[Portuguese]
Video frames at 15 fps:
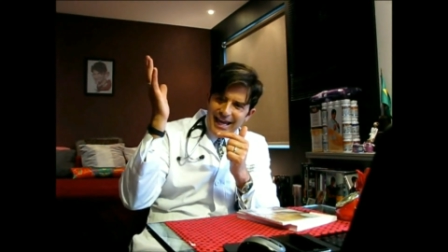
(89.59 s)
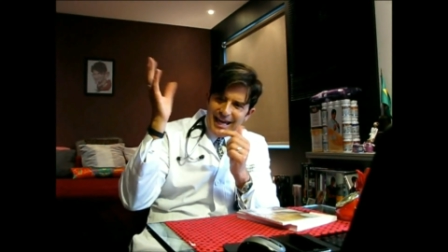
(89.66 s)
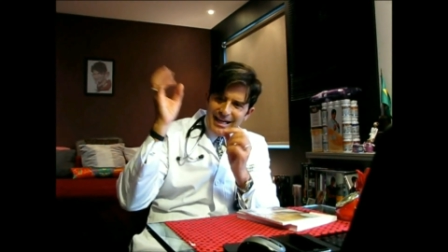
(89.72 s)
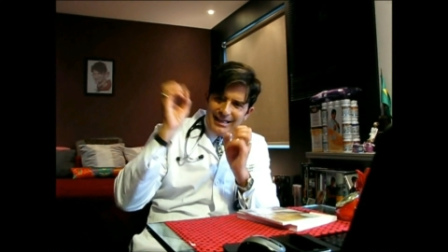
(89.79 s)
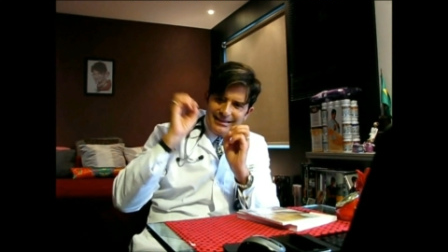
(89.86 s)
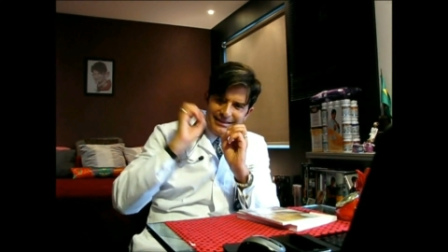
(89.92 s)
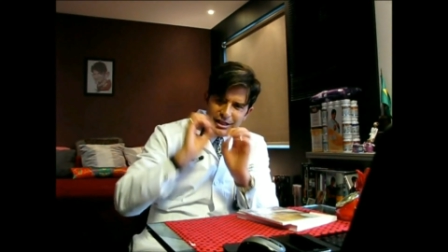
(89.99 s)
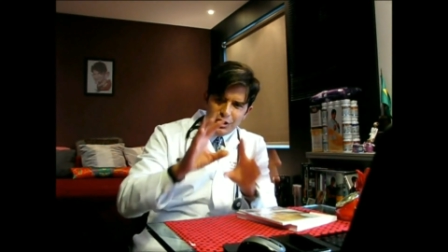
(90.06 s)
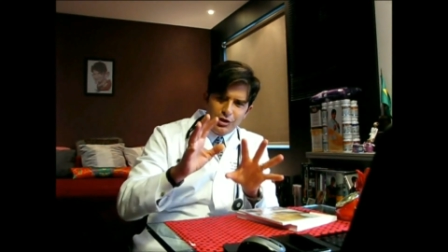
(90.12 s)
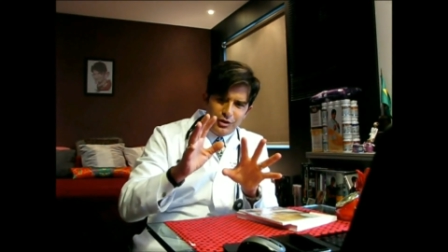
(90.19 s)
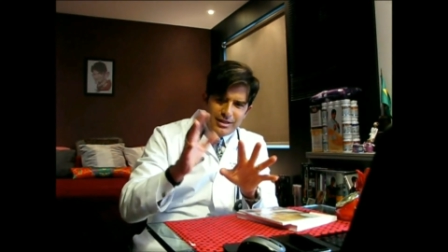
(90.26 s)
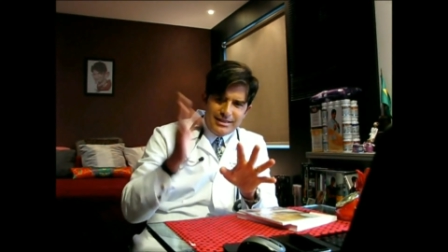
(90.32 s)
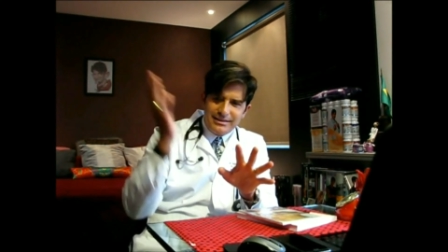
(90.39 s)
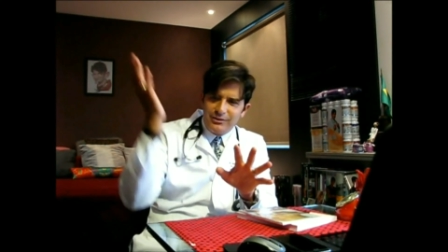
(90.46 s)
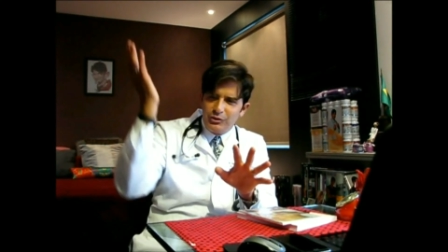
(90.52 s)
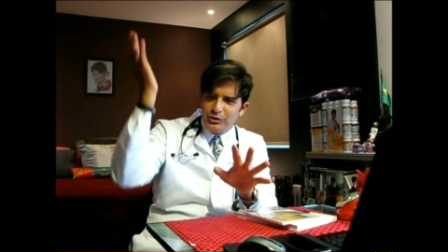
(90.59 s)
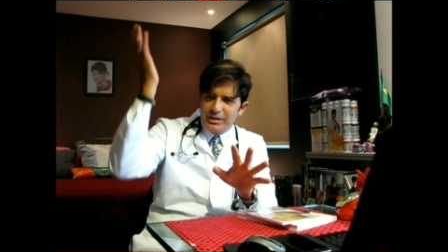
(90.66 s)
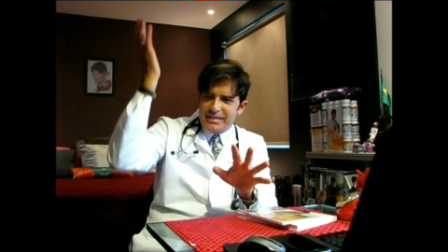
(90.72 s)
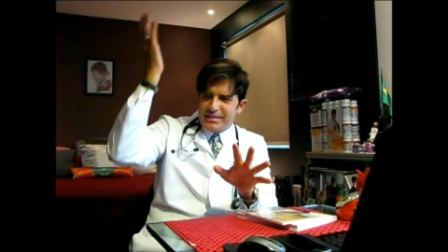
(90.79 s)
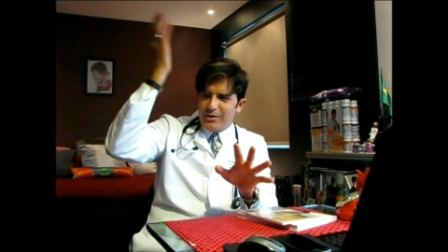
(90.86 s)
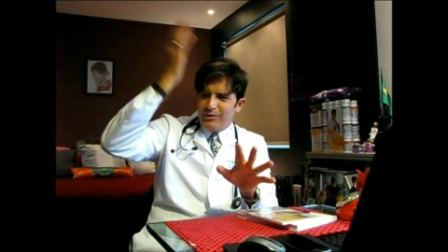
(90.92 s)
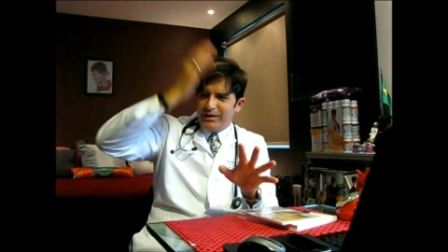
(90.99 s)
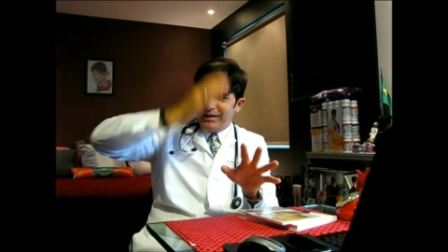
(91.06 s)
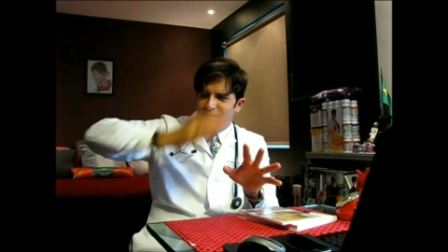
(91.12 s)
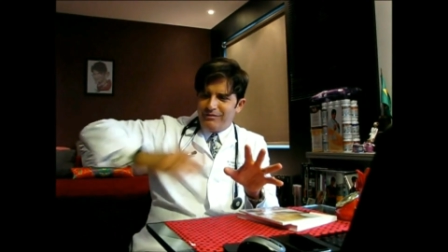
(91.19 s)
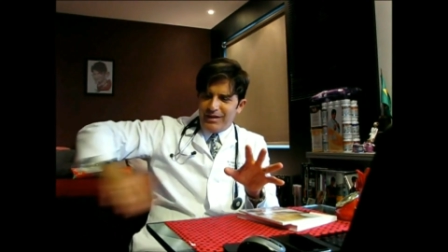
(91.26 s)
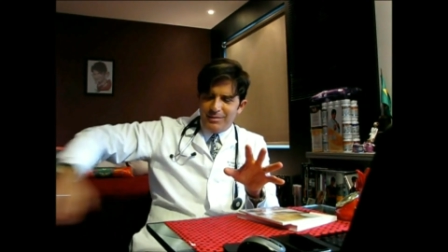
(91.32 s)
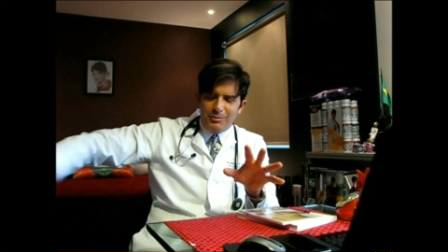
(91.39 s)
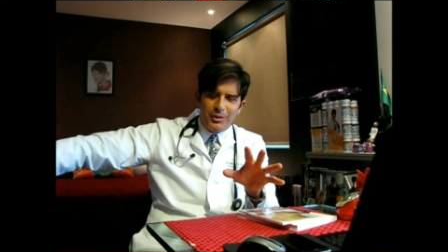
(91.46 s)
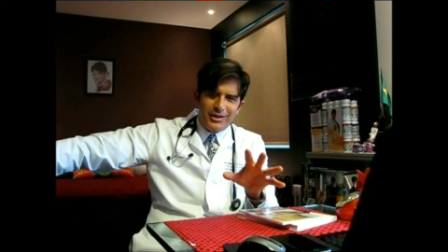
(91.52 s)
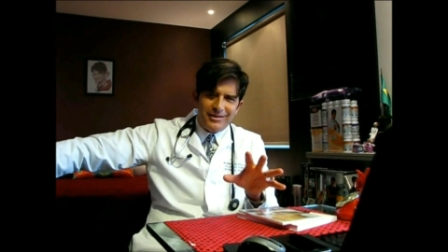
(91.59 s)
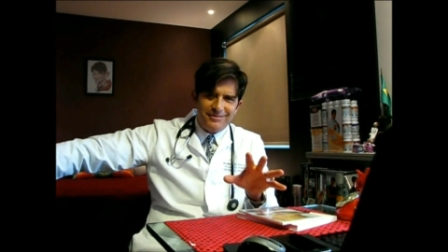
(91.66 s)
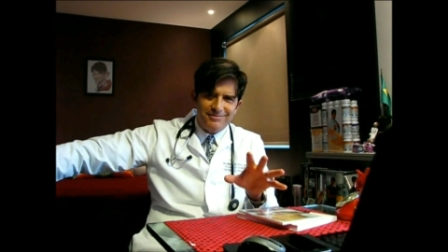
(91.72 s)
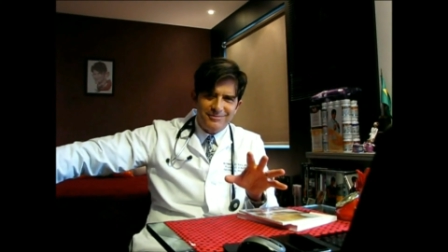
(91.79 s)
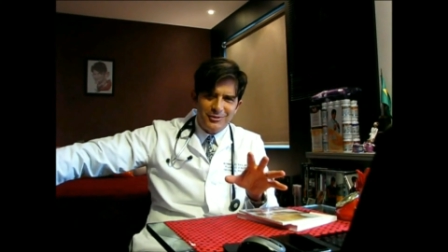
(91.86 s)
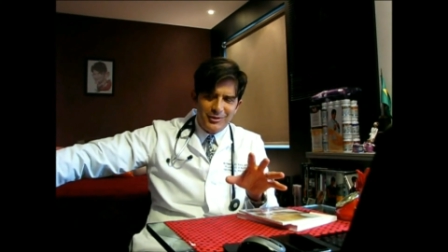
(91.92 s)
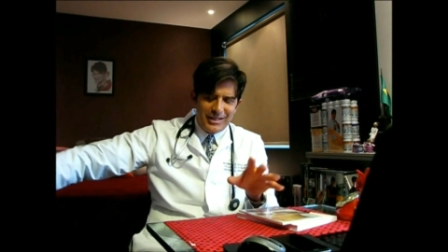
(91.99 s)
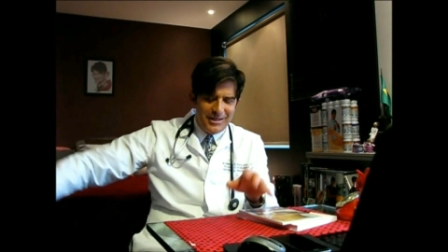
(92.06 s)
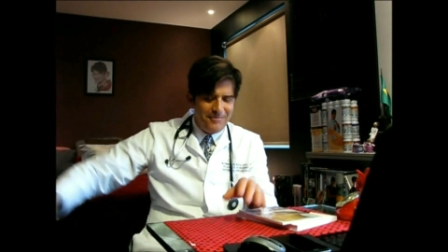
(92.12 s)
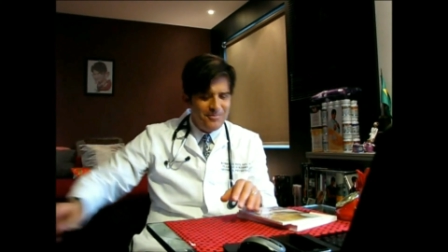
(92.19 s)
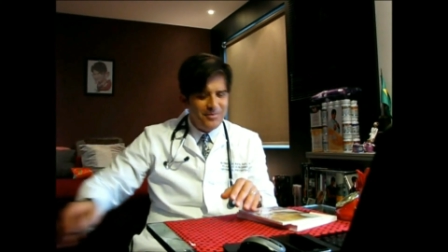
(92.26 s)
ela deixa nutrição e vai embora, ok?